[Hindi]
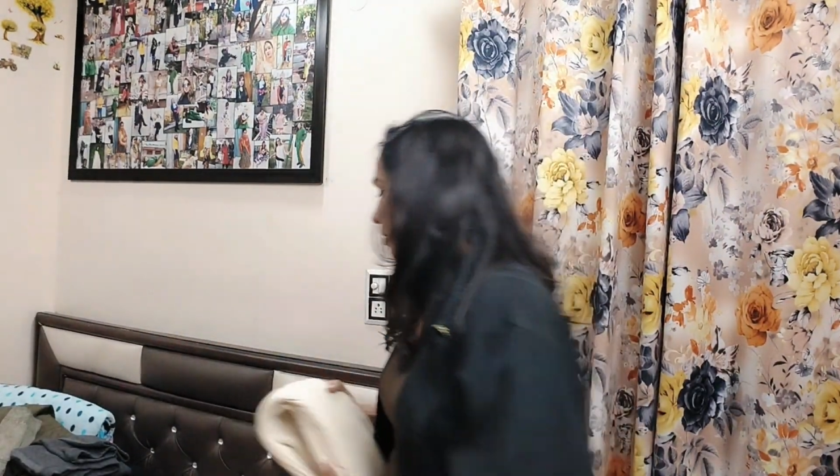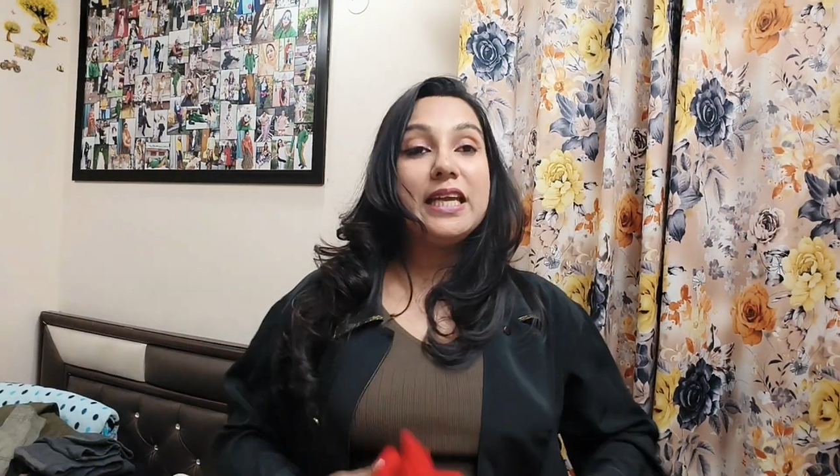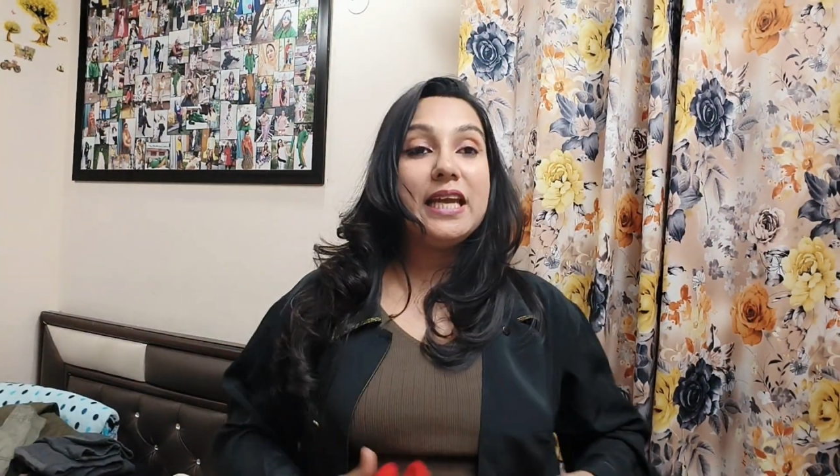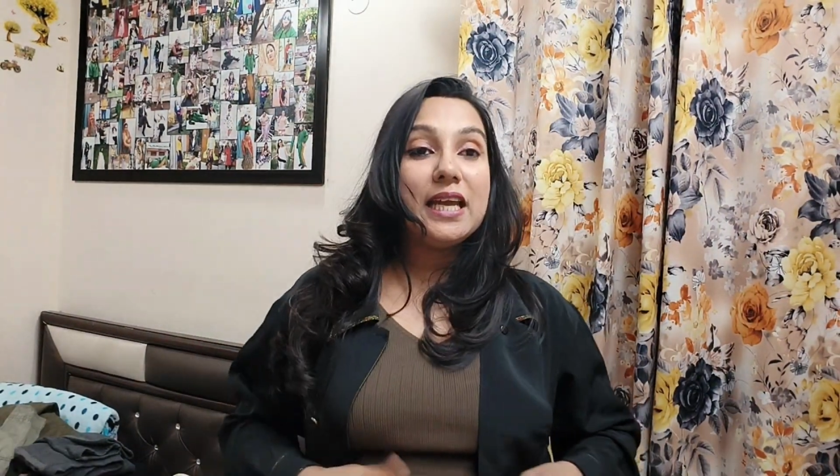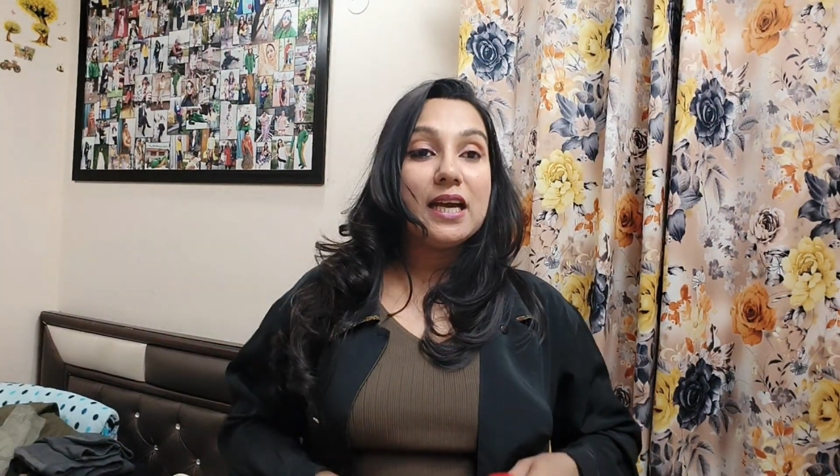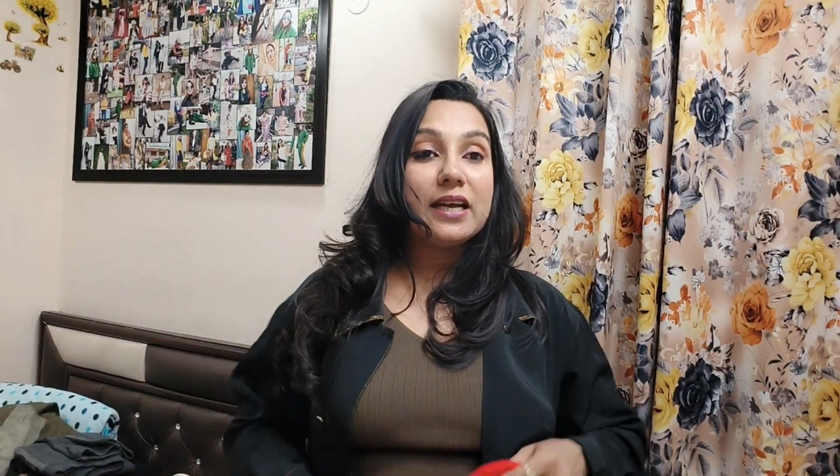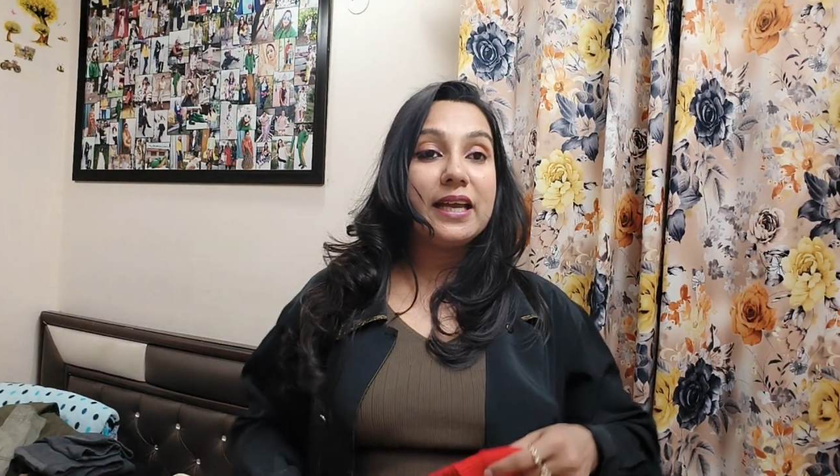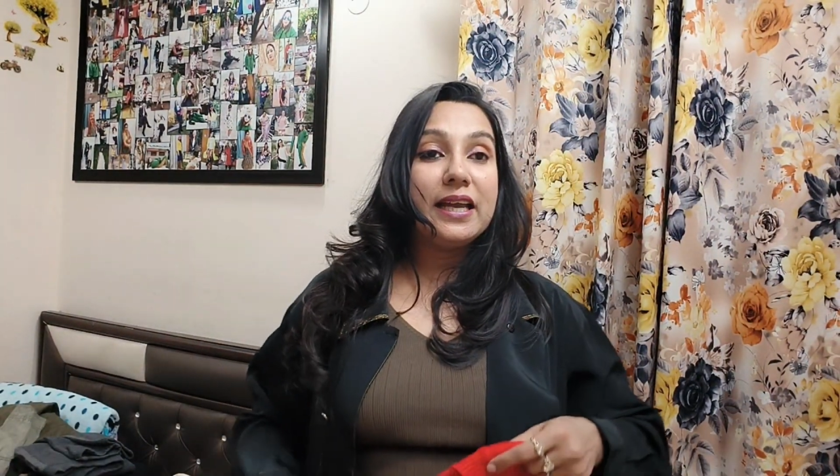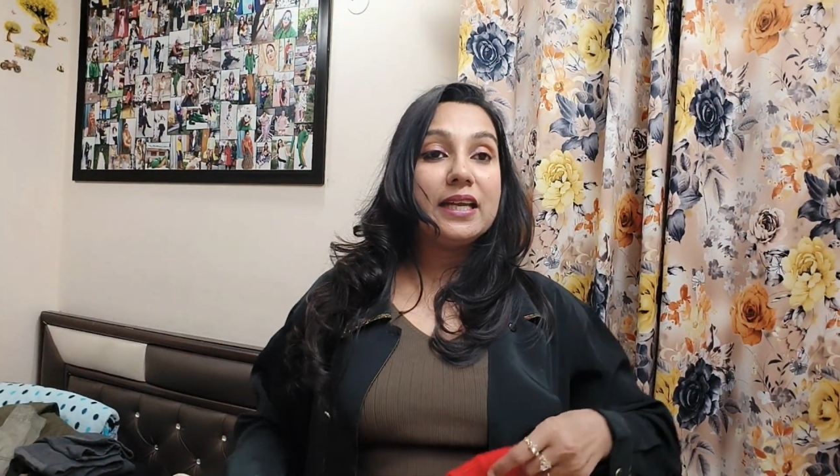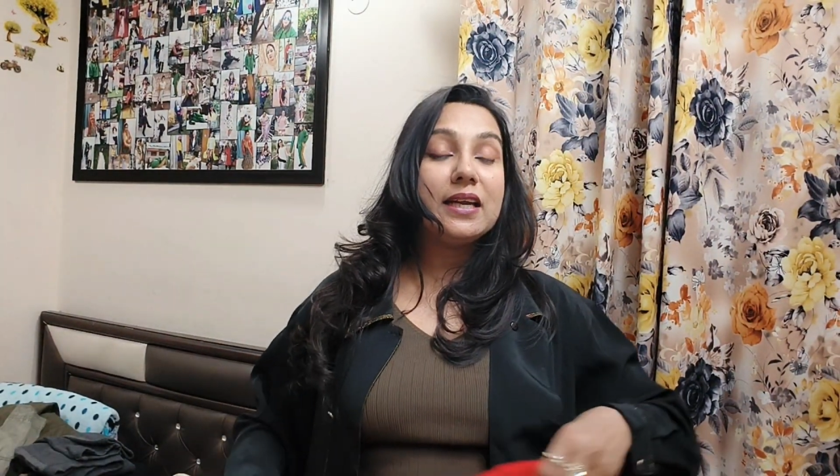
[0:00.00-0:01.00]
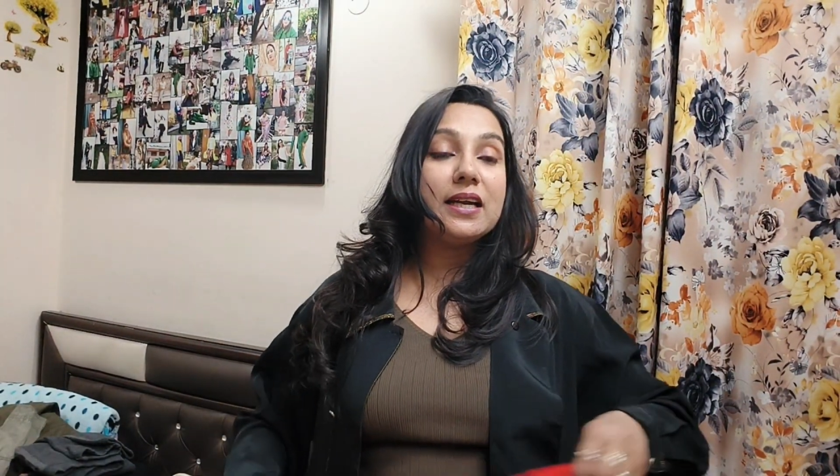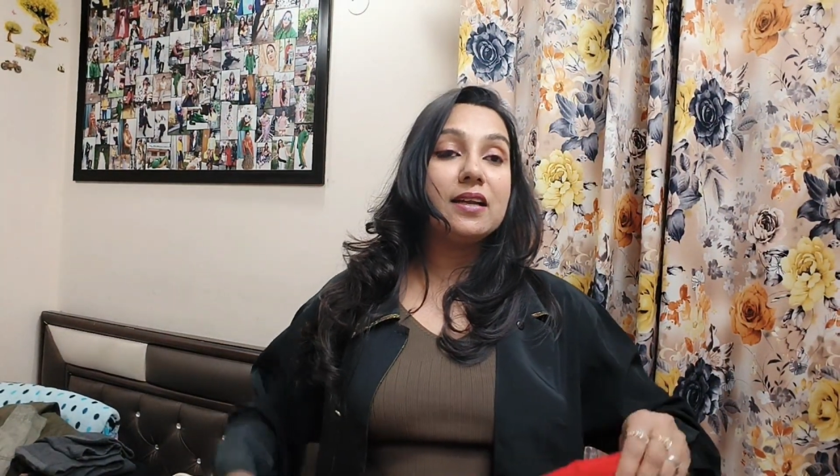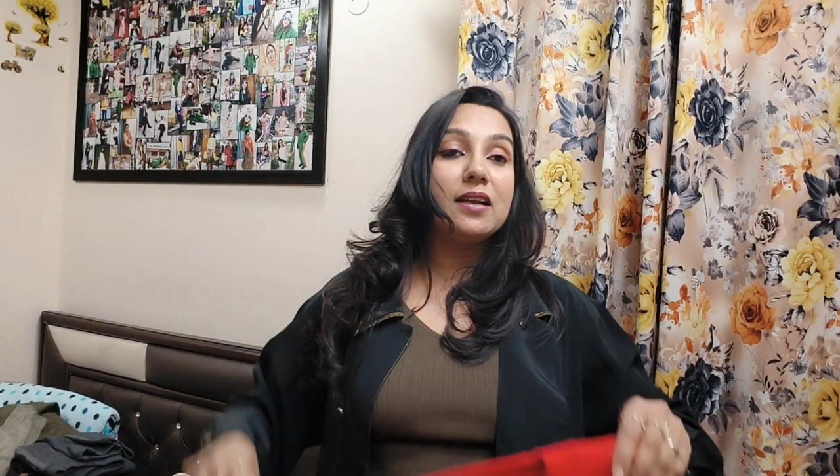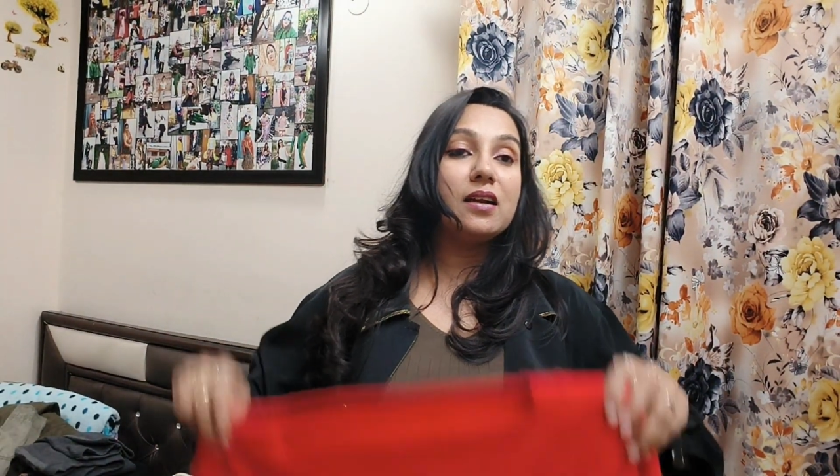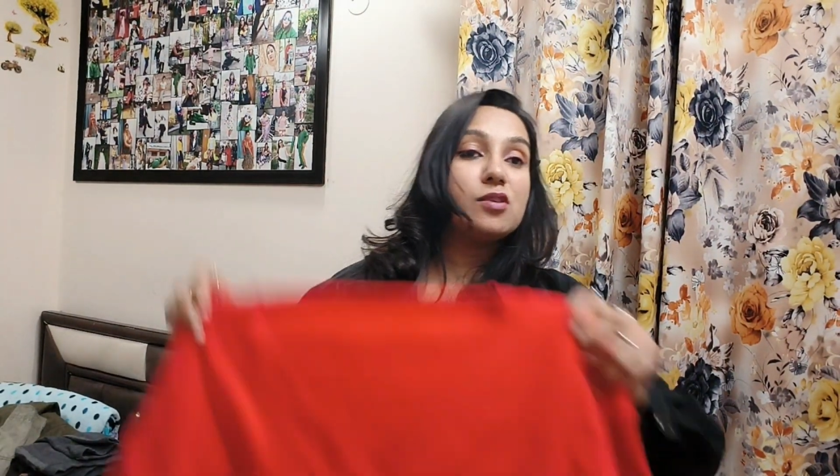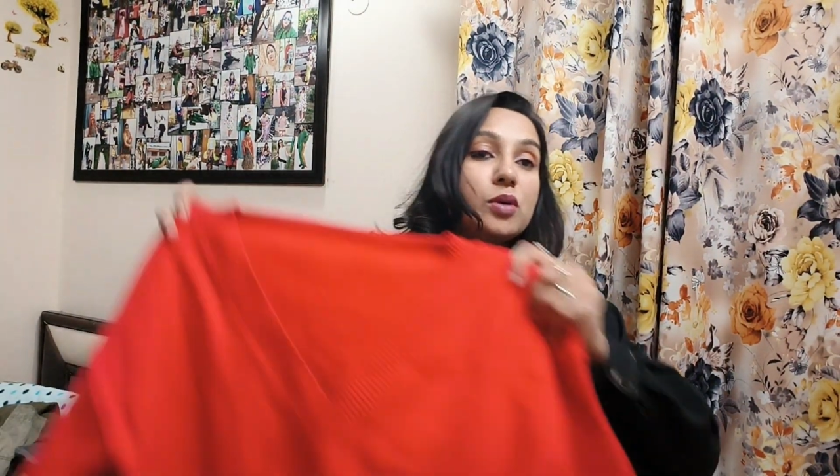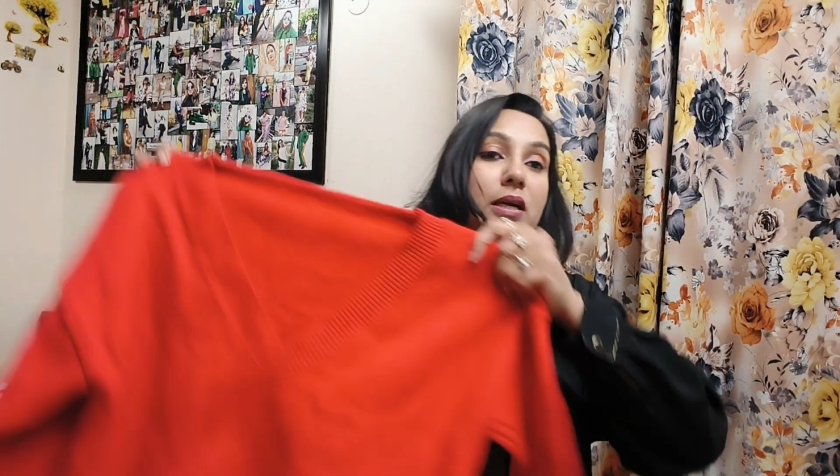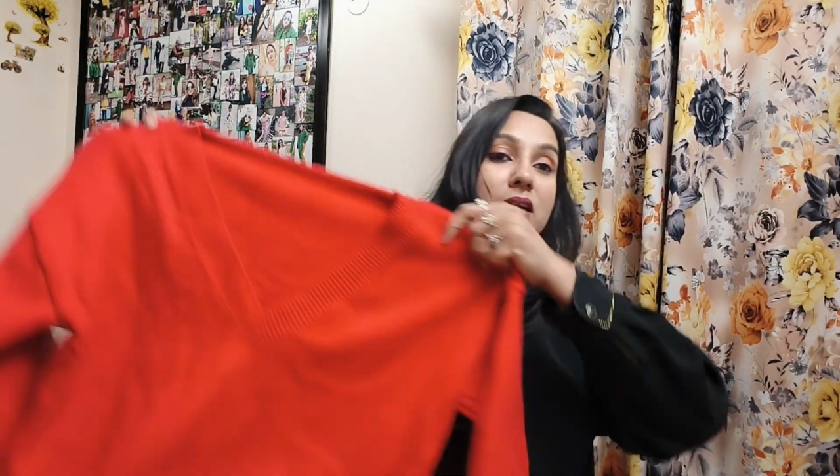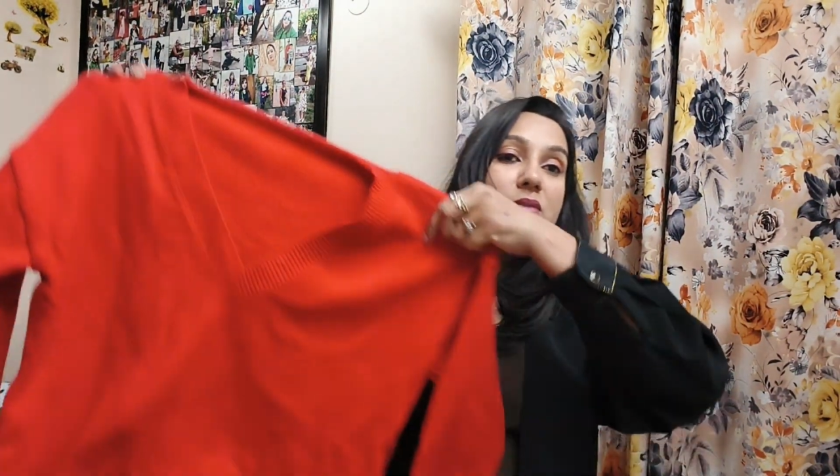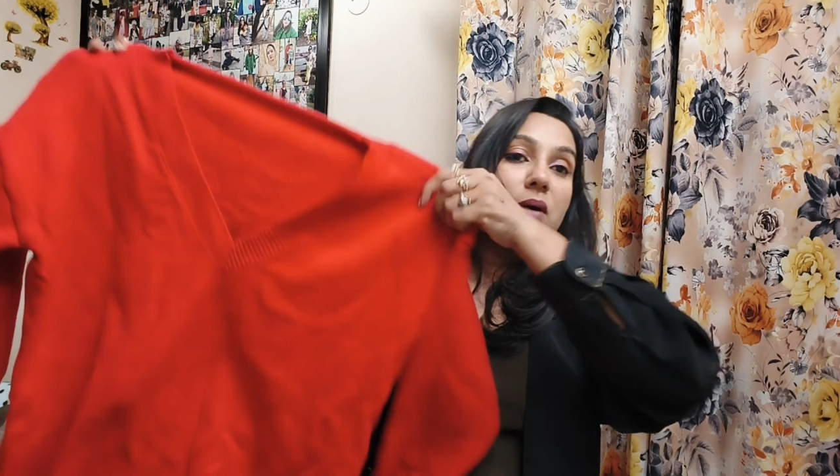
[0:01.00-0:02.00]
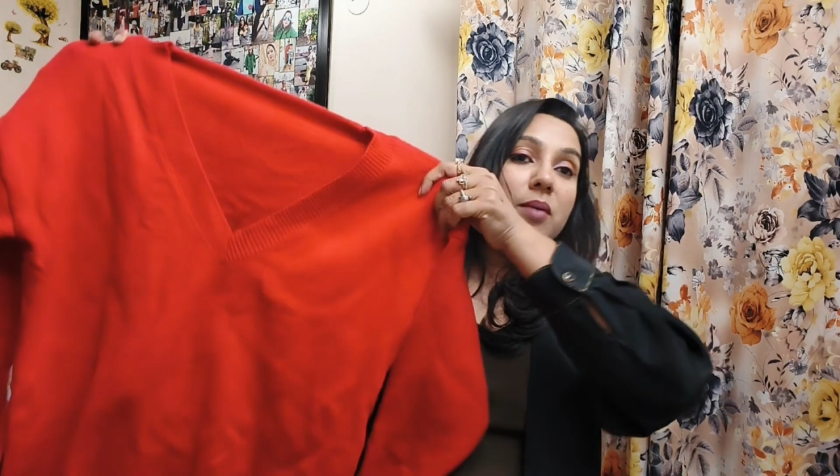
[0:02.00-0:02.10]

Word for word: ये अगेन रेड कलर का स्वेटर है इस बार